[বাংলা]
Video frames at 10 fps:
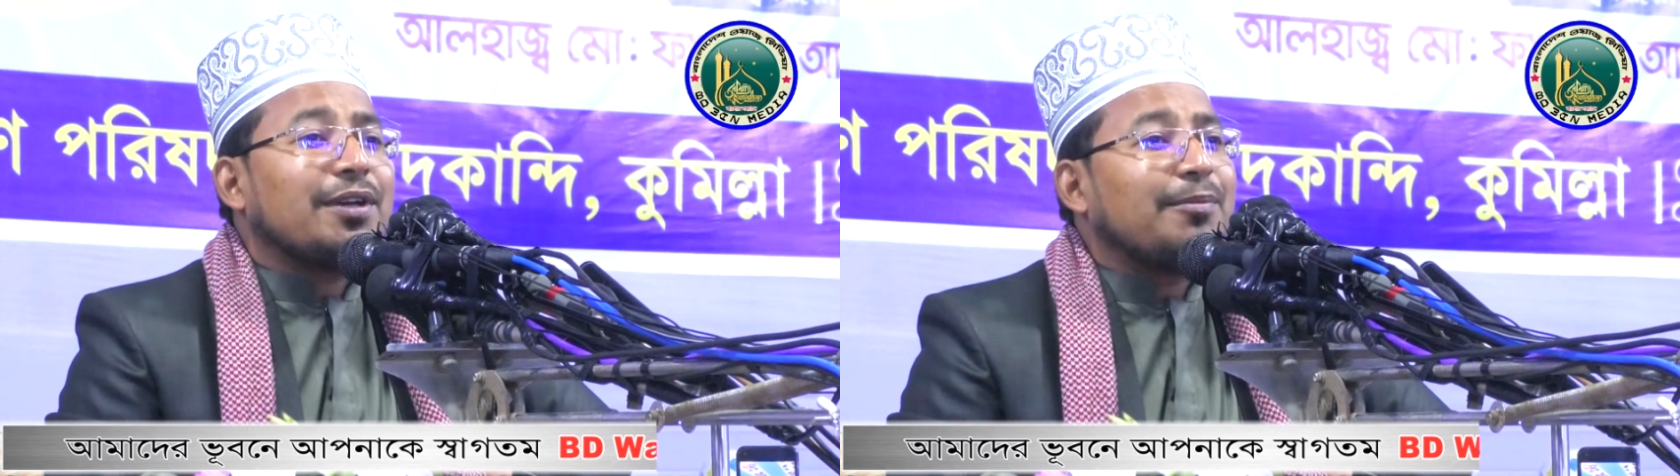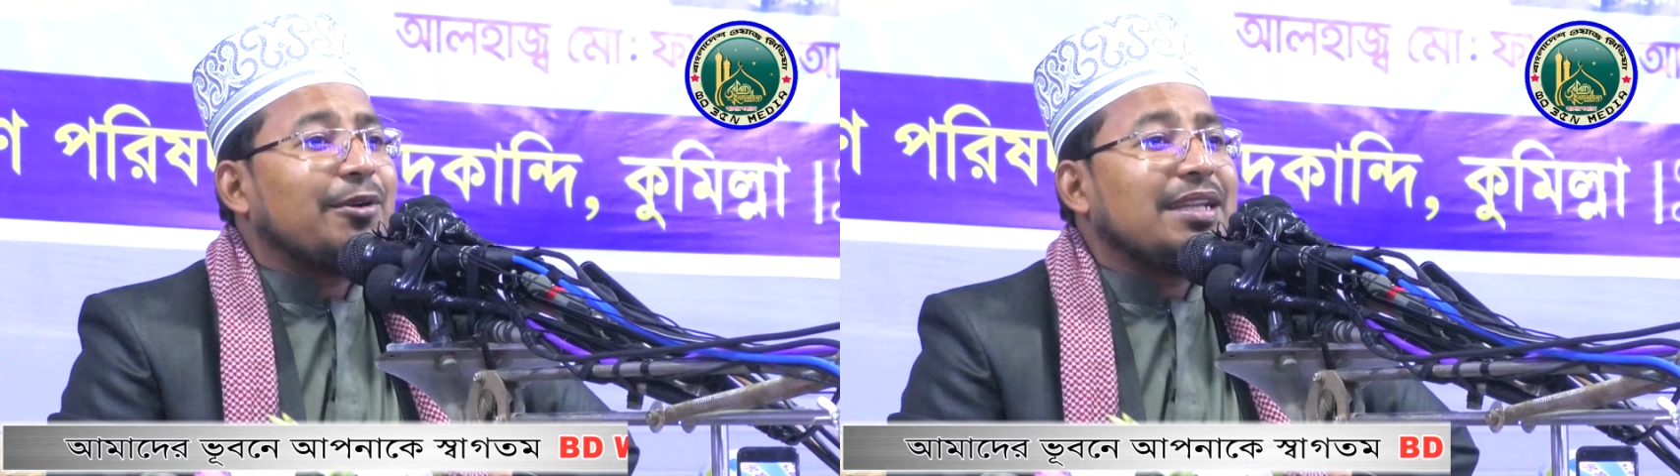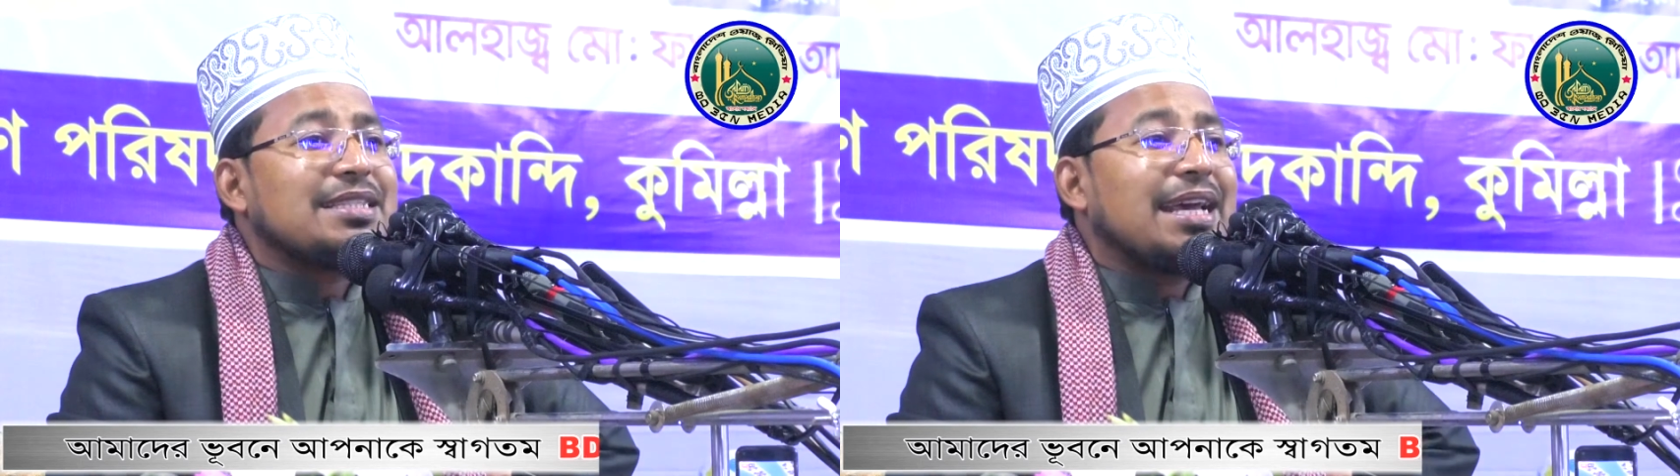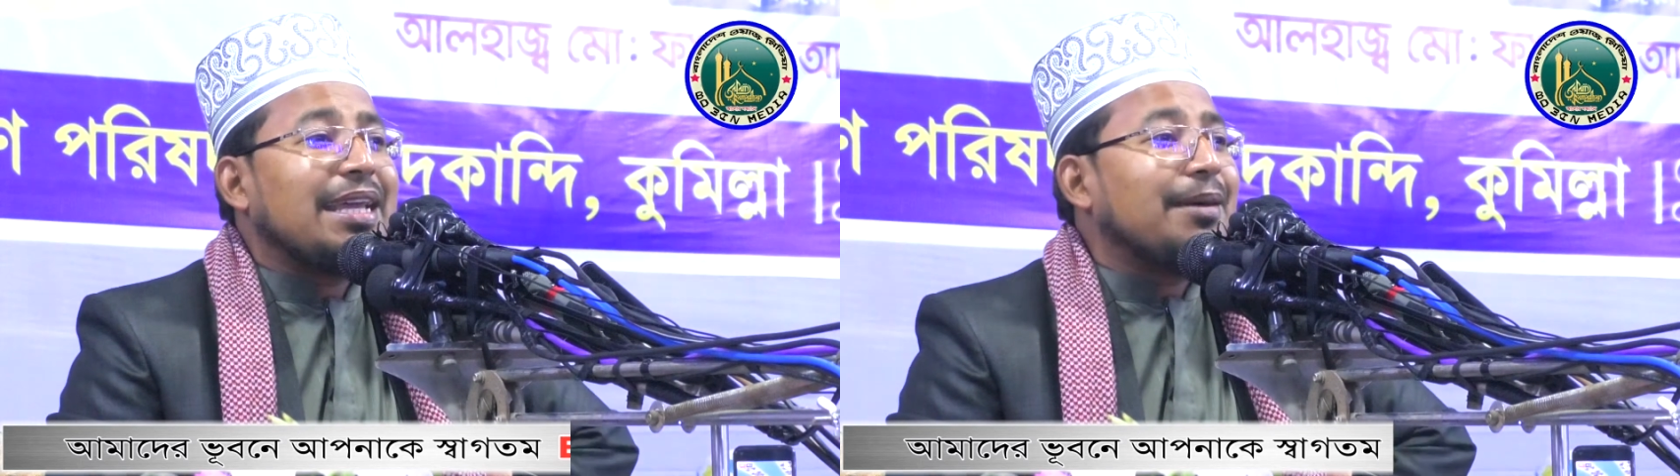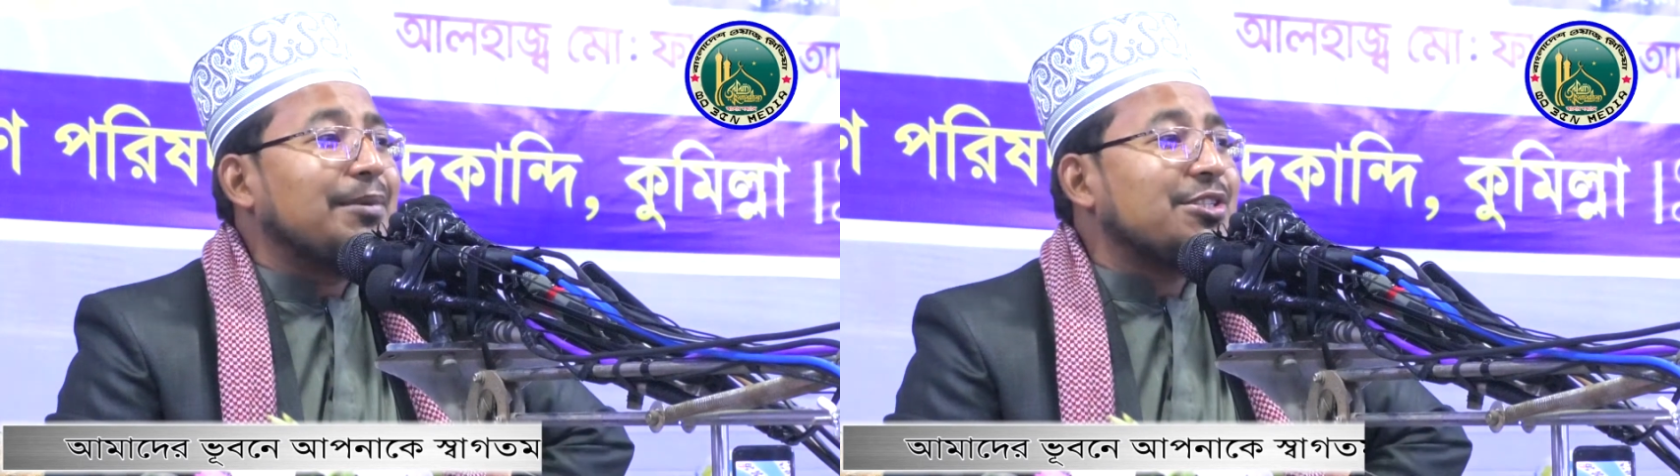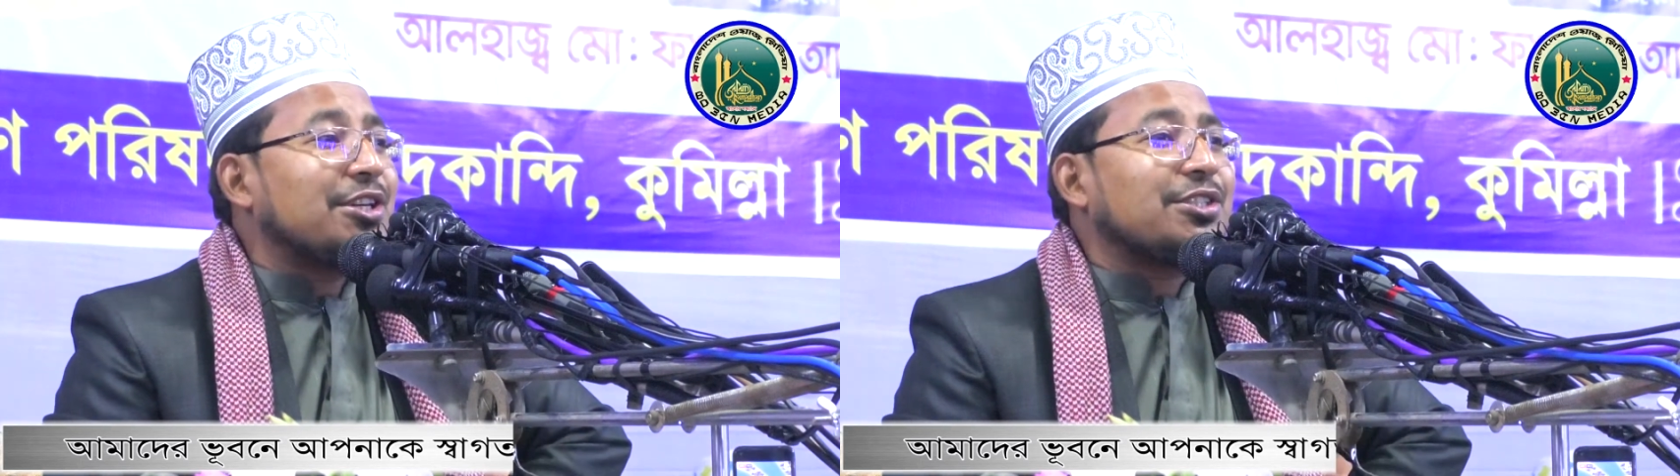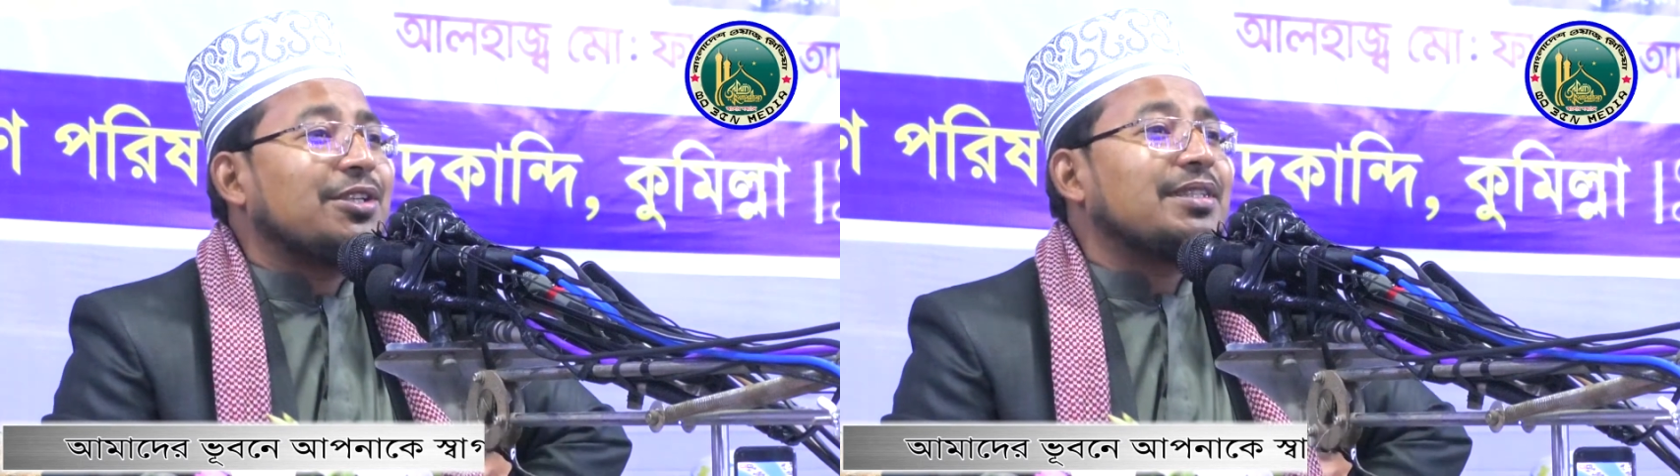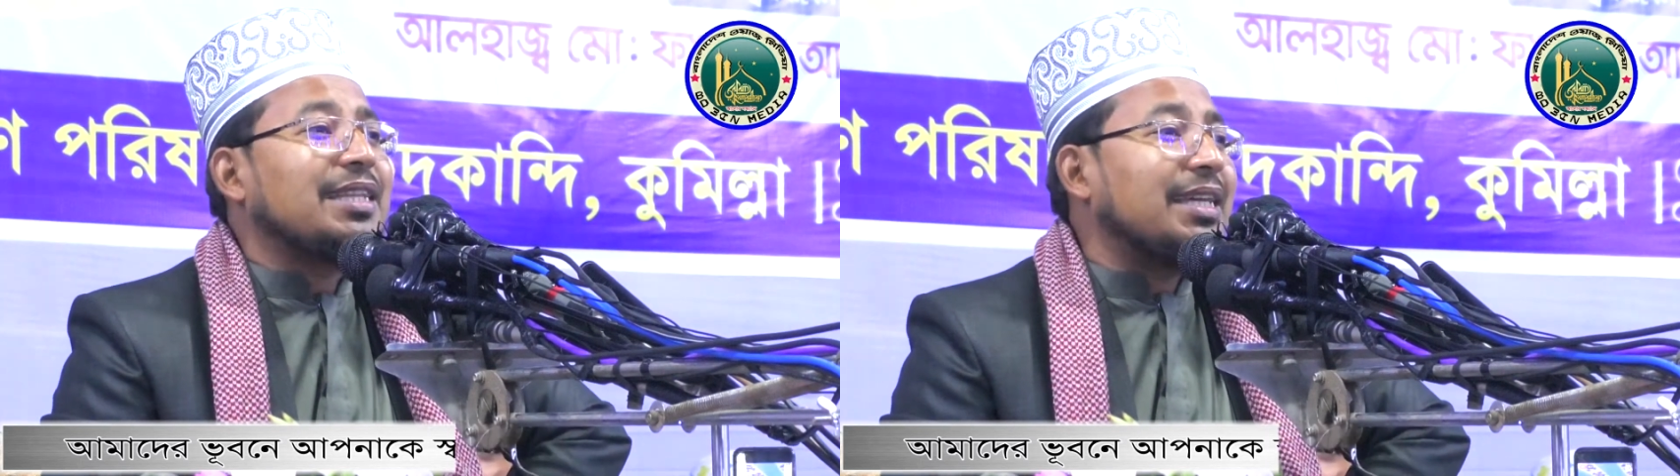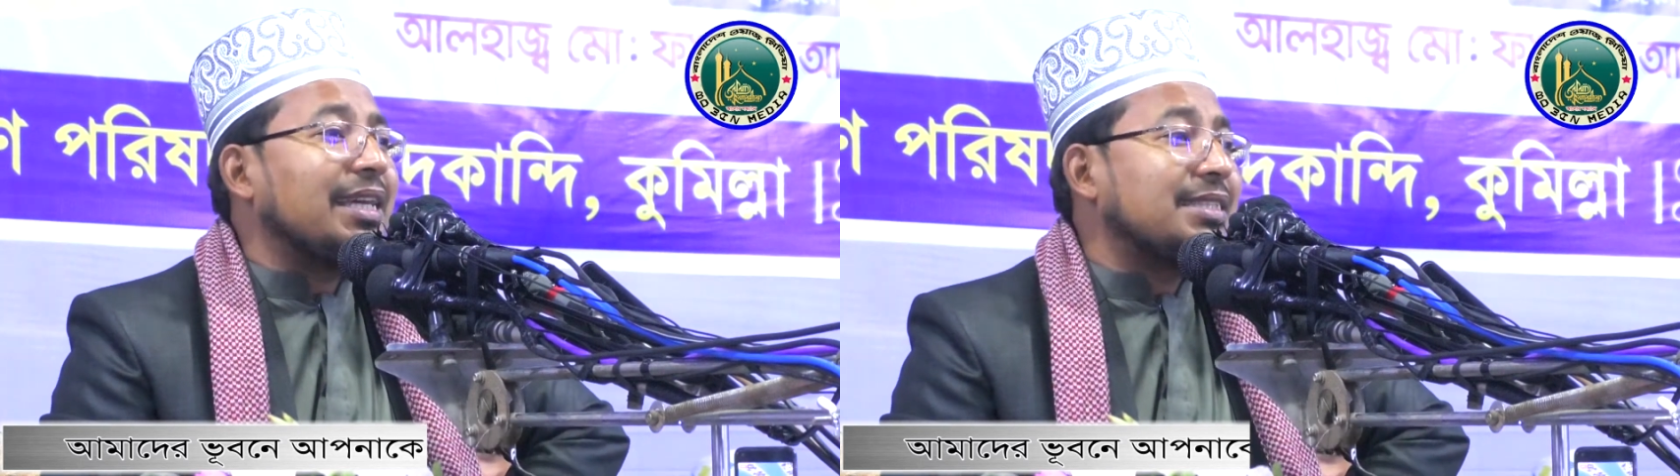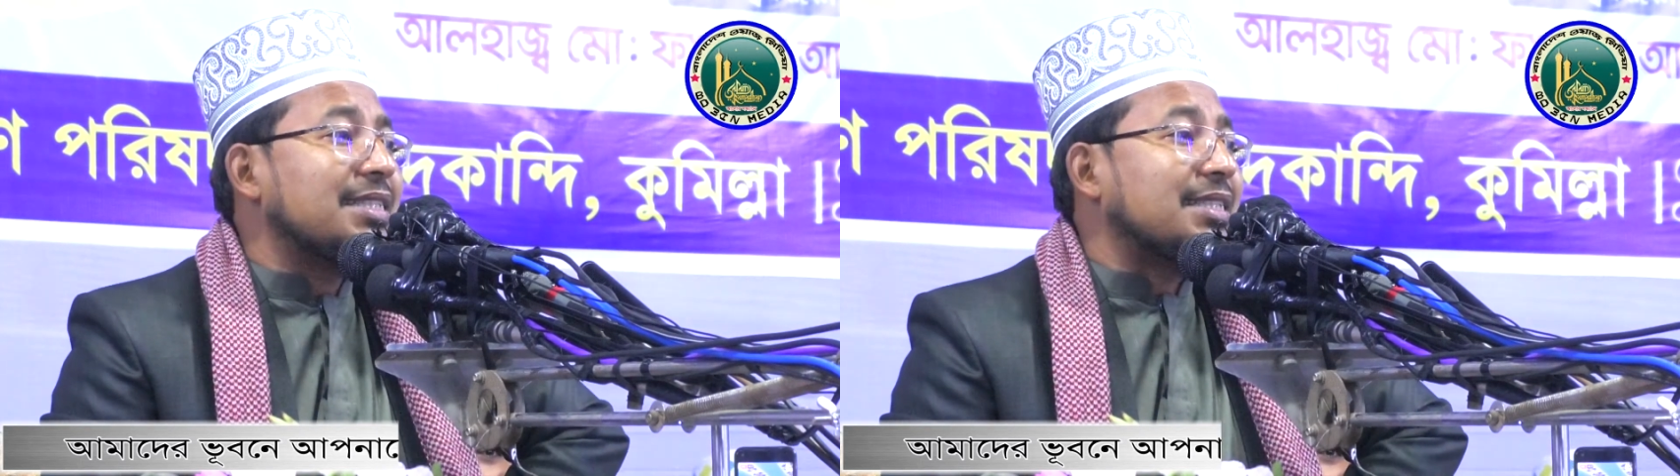করে বলে যাই আমি যশোর থেকে
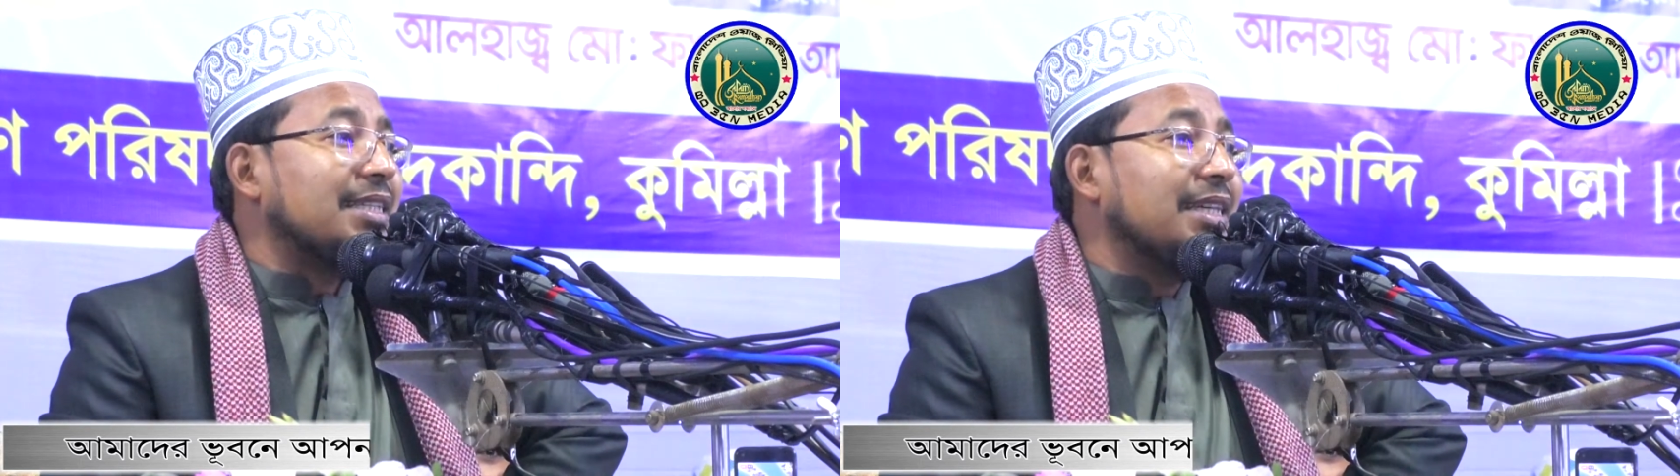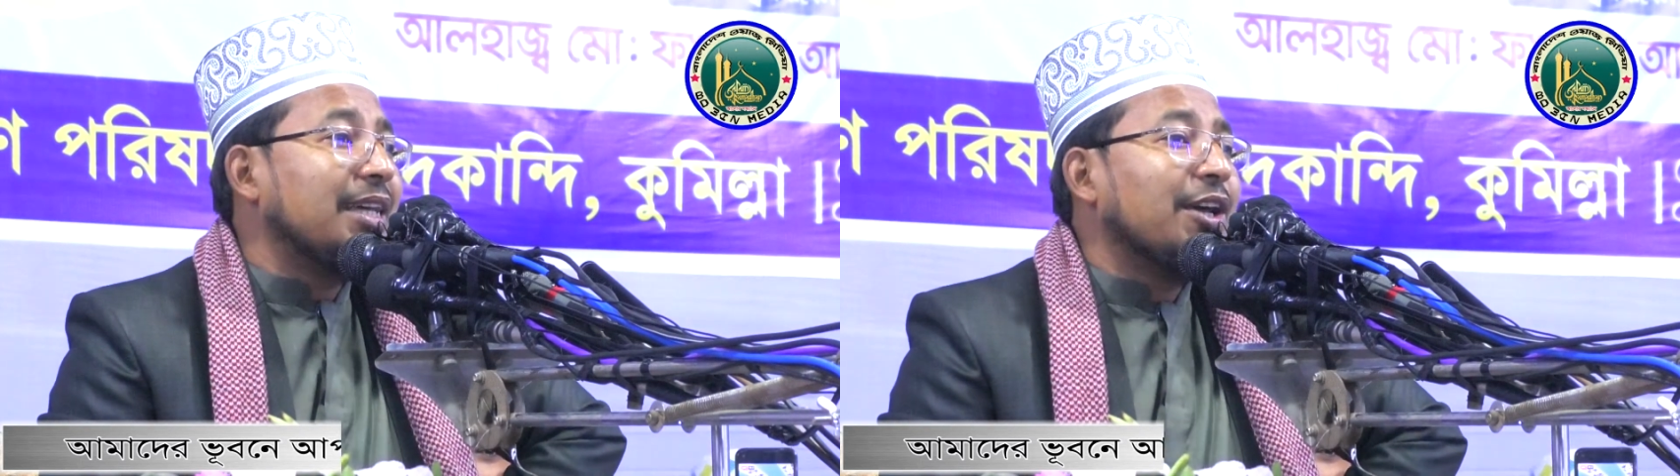এসেছি